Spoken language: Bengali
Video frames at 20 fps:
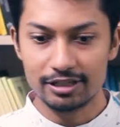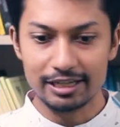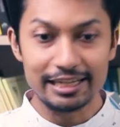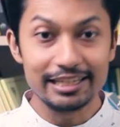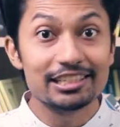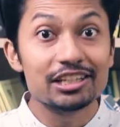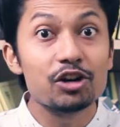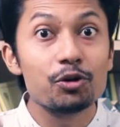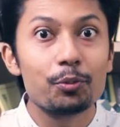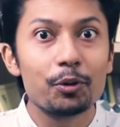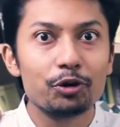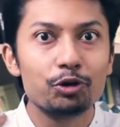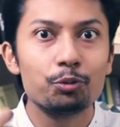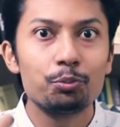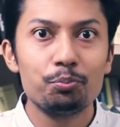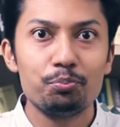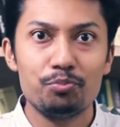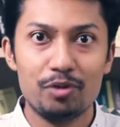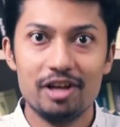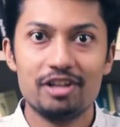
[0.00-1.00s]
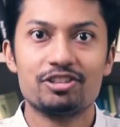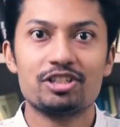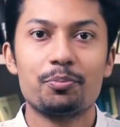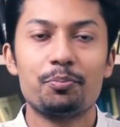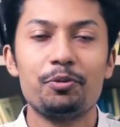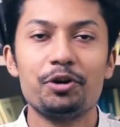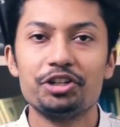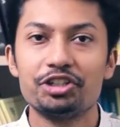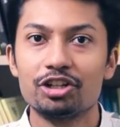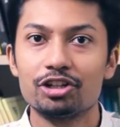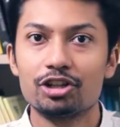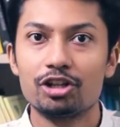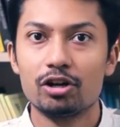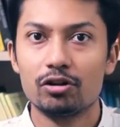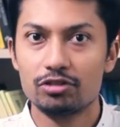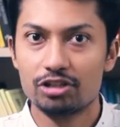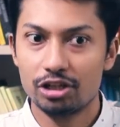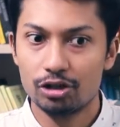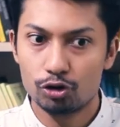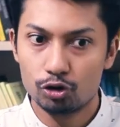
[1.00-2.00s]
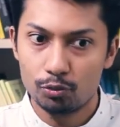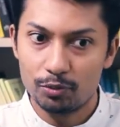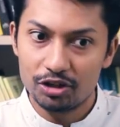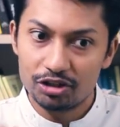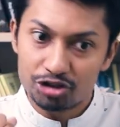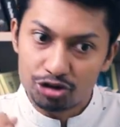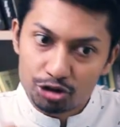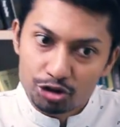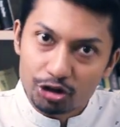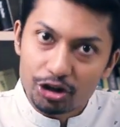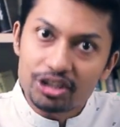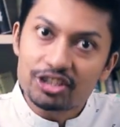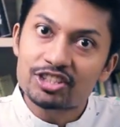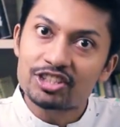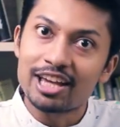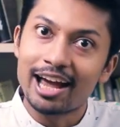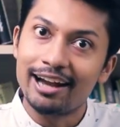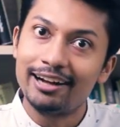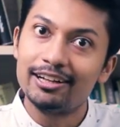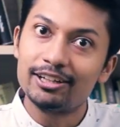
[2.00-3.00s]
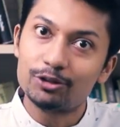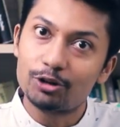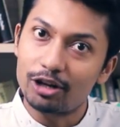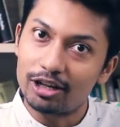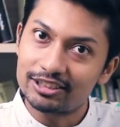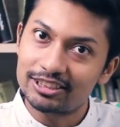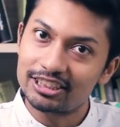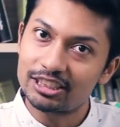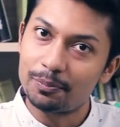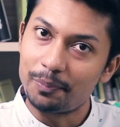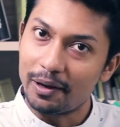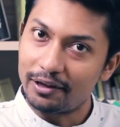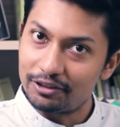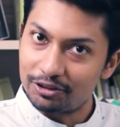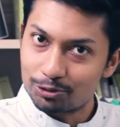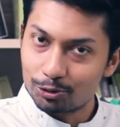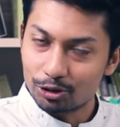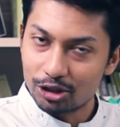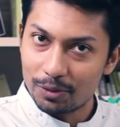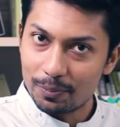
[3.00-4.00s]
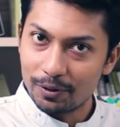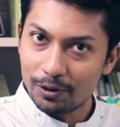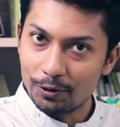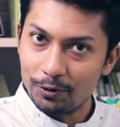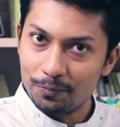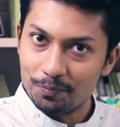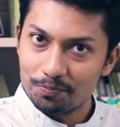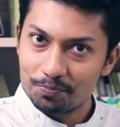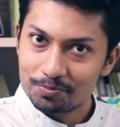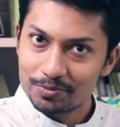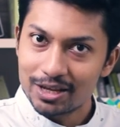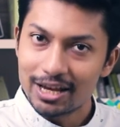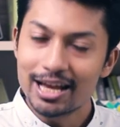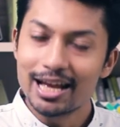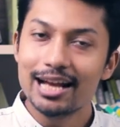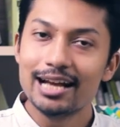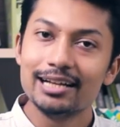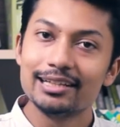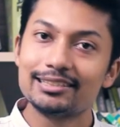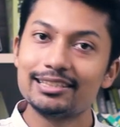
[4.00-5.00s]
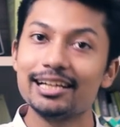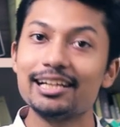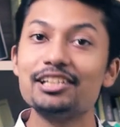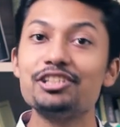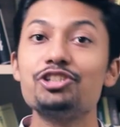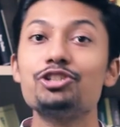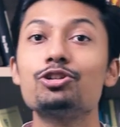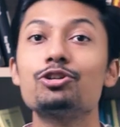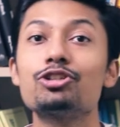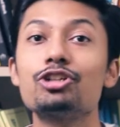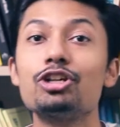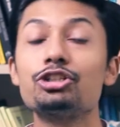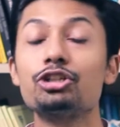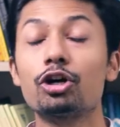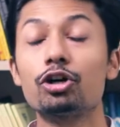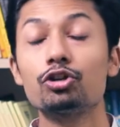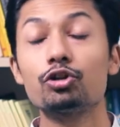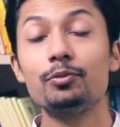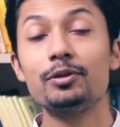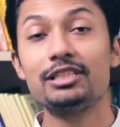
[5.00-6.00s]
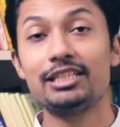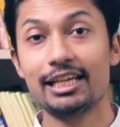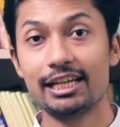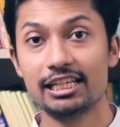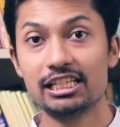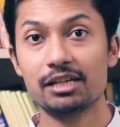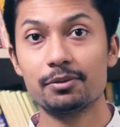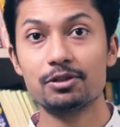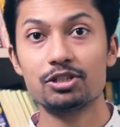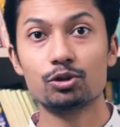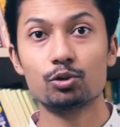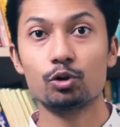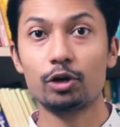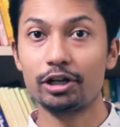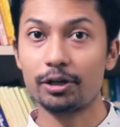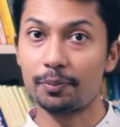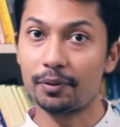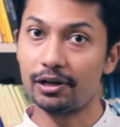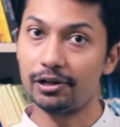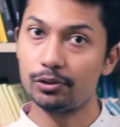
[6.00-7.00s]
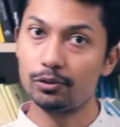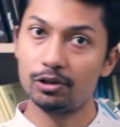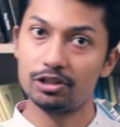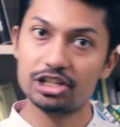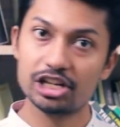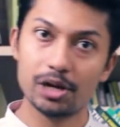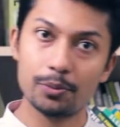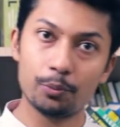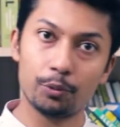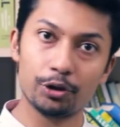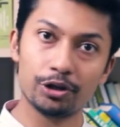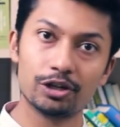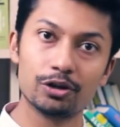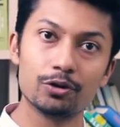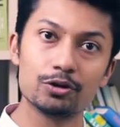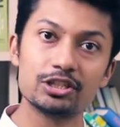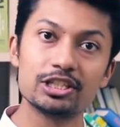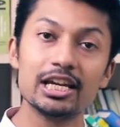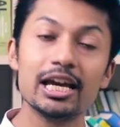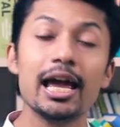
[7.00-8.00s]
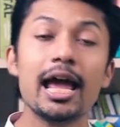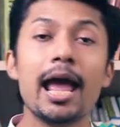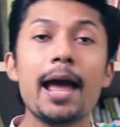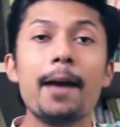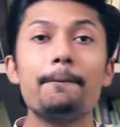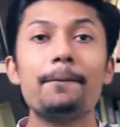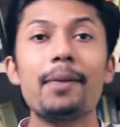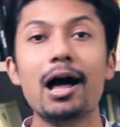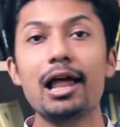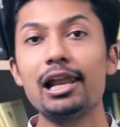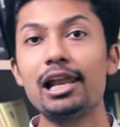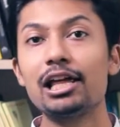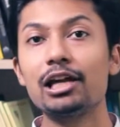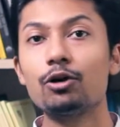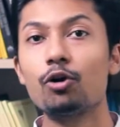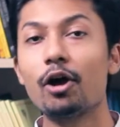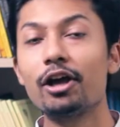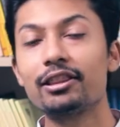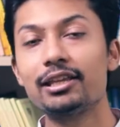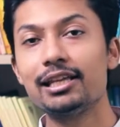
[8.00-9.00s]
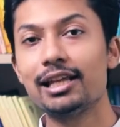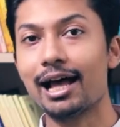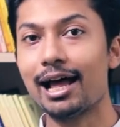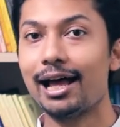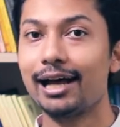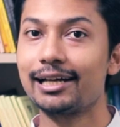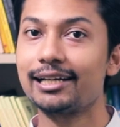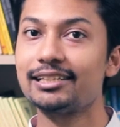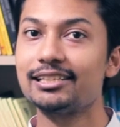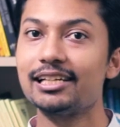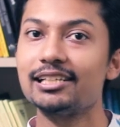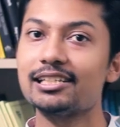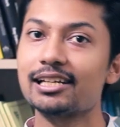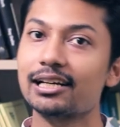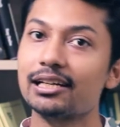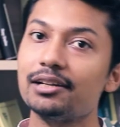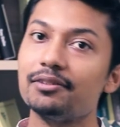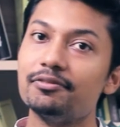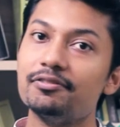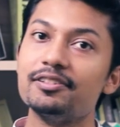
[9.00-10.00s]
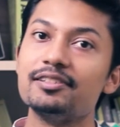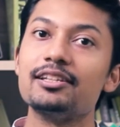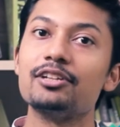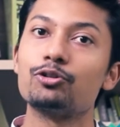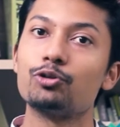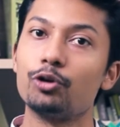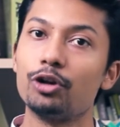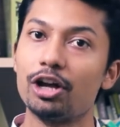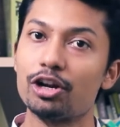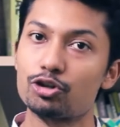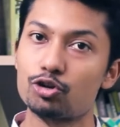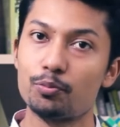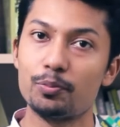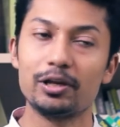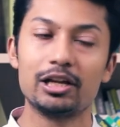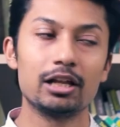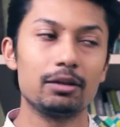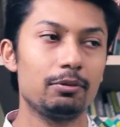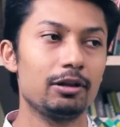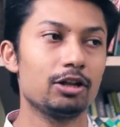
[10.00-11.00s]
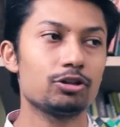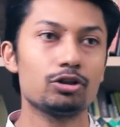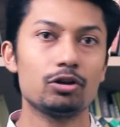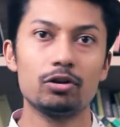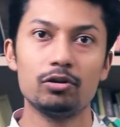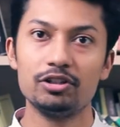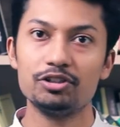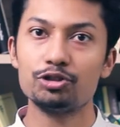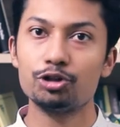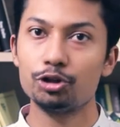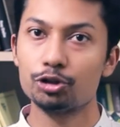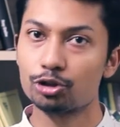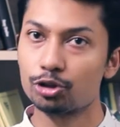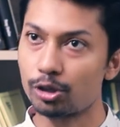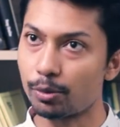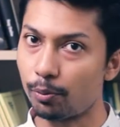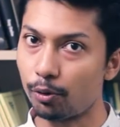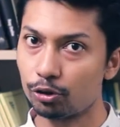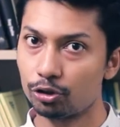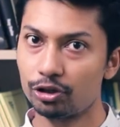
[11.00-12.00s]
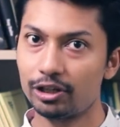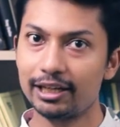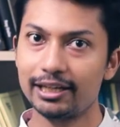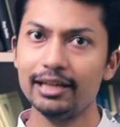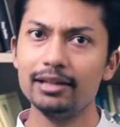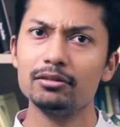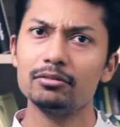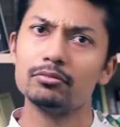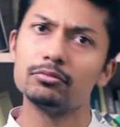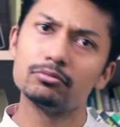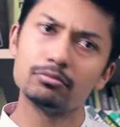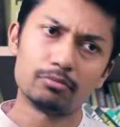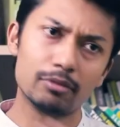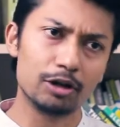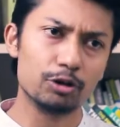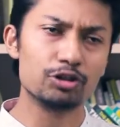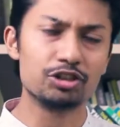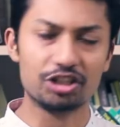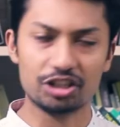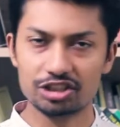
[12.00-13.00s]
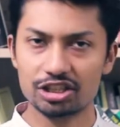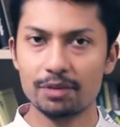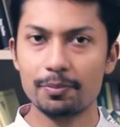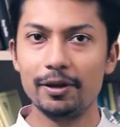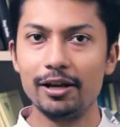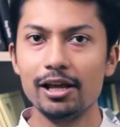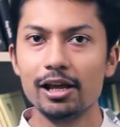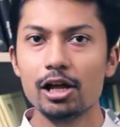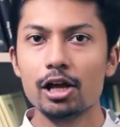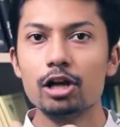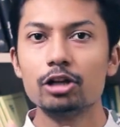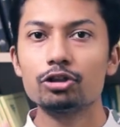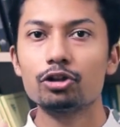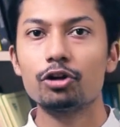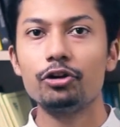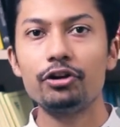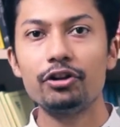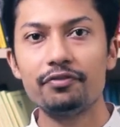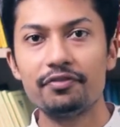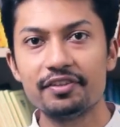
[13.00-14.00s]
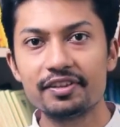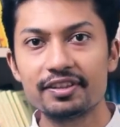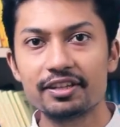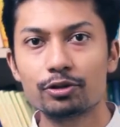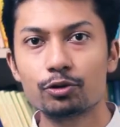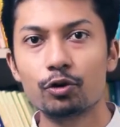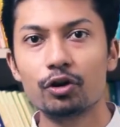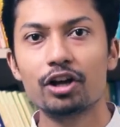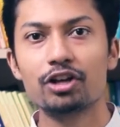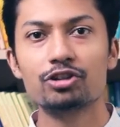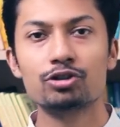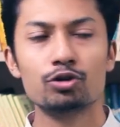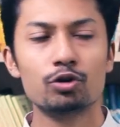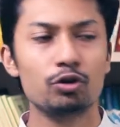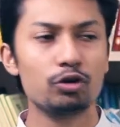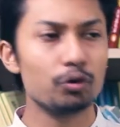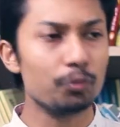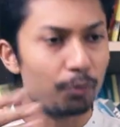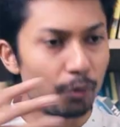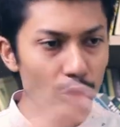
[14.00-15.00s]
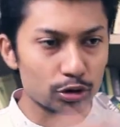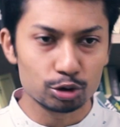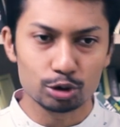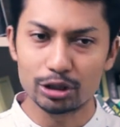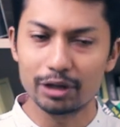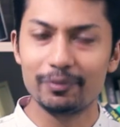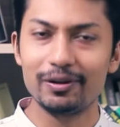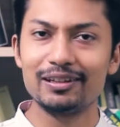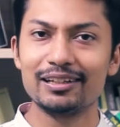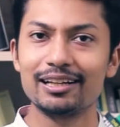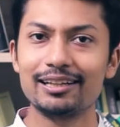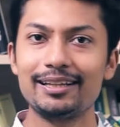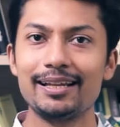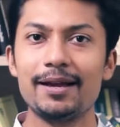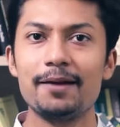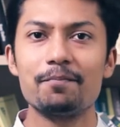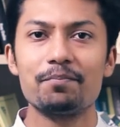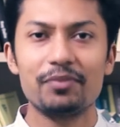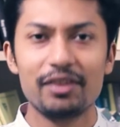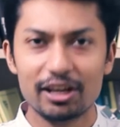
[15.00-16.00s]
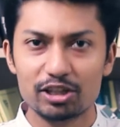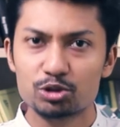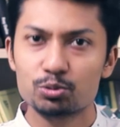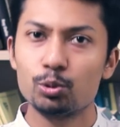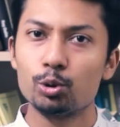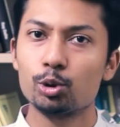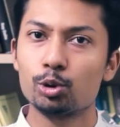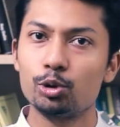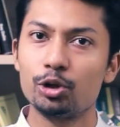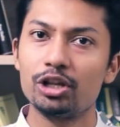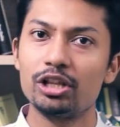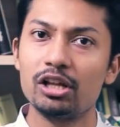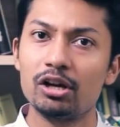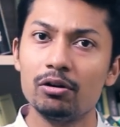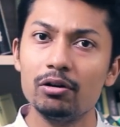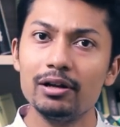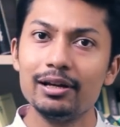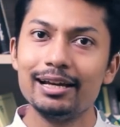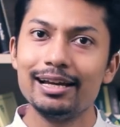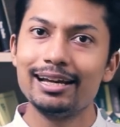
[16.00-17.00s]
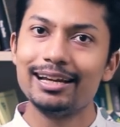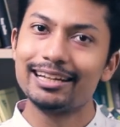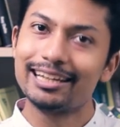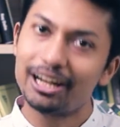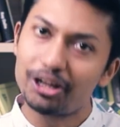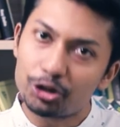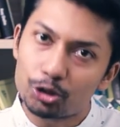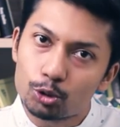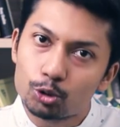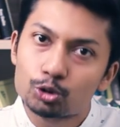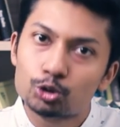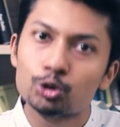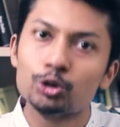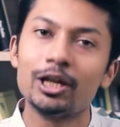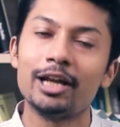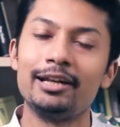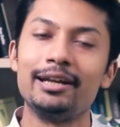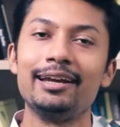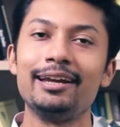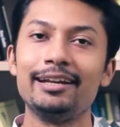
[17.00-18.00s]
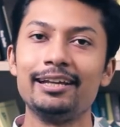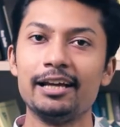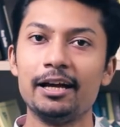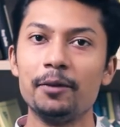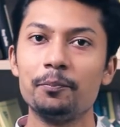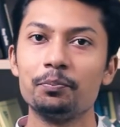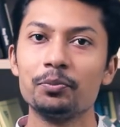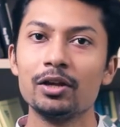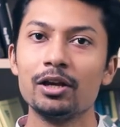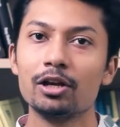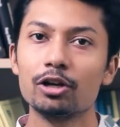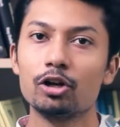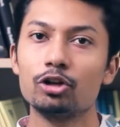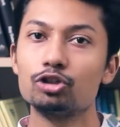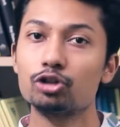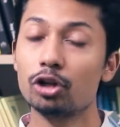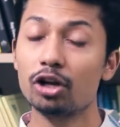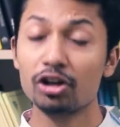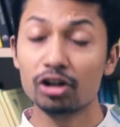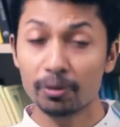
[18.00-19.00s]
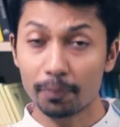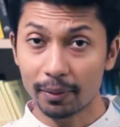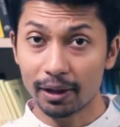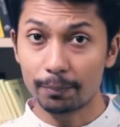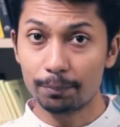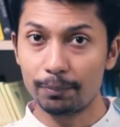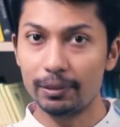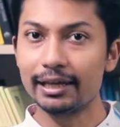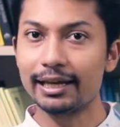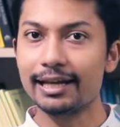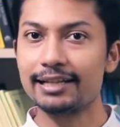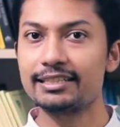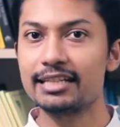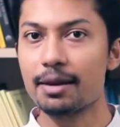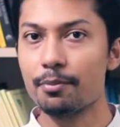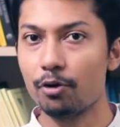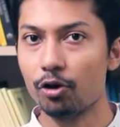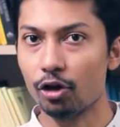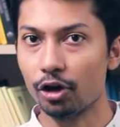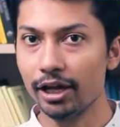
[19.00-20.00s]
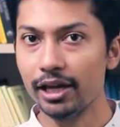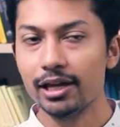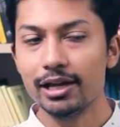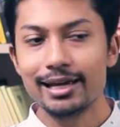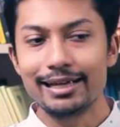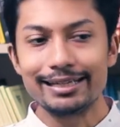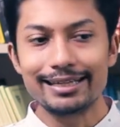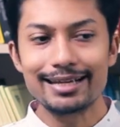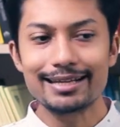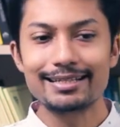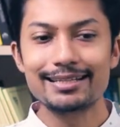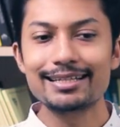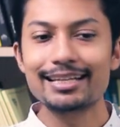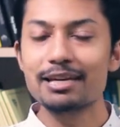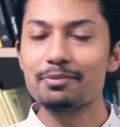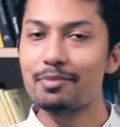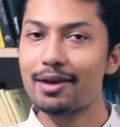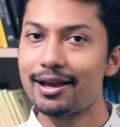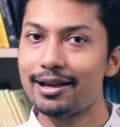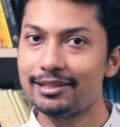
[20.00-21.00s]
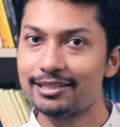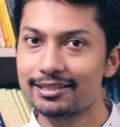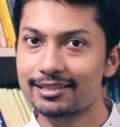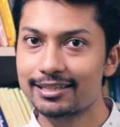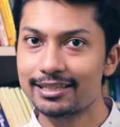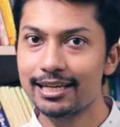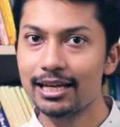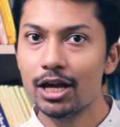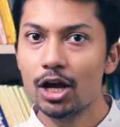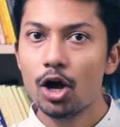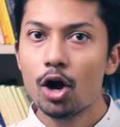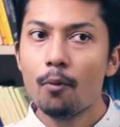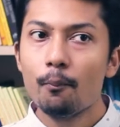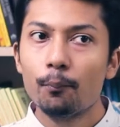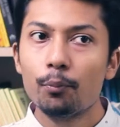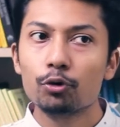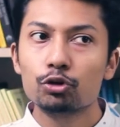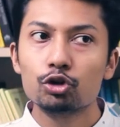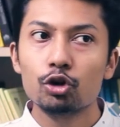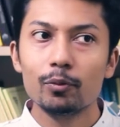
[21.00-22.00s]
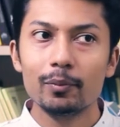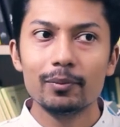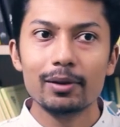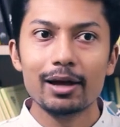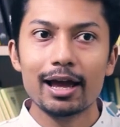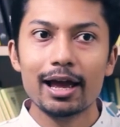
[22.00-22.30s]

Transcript: নিজের উপর একটু এক্সট্রা প্রেশার দাও যেন তুমি স্ট্রেস হ্যান্ডেল করে আস্তে আস্তে প্র্যাকটিস করতে পারো সেকেন্ড জিনিস হচ্ছে যখন তুমি জেনে যাবে যে কোনো একটা পার্টিকুলার জায়গায় পরীক্ষা হচ্ছে পারলে কয়েকদিন আগে যে জায়গাটা ভিজিট করে আসো বিকালবেলা যখন ইনস্টিটিউশনটা বন্ধ থাকে মানুষ আসতে পারে তখন একটু ভিজিট করে আসো একটু বসো টেবিলটাতে এক্সপ্লোর করে দাও গেট ইউজ টু দ্যাট এরিয়া কারণ যখন একটা পাবলিক এক্সাম হয় এসএসসি কিংবা এইচএসসি প্রথম